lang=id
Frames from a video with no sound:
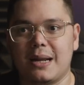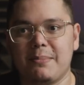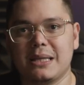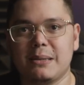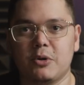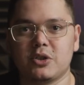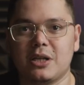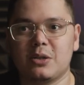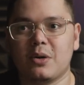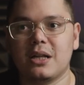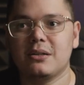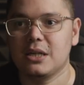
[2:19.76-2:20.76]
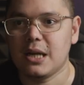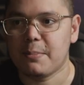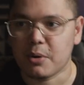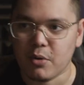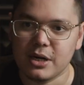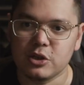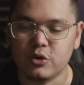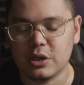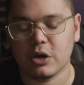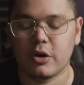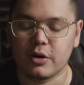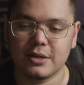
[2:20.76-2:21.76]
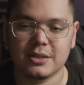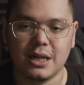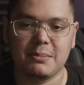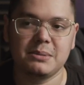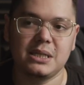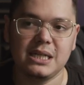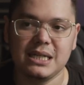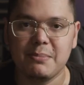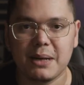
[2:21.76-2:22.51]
yang namanya motion itu kan tidak perlu ada shooting on ground segala macam jadi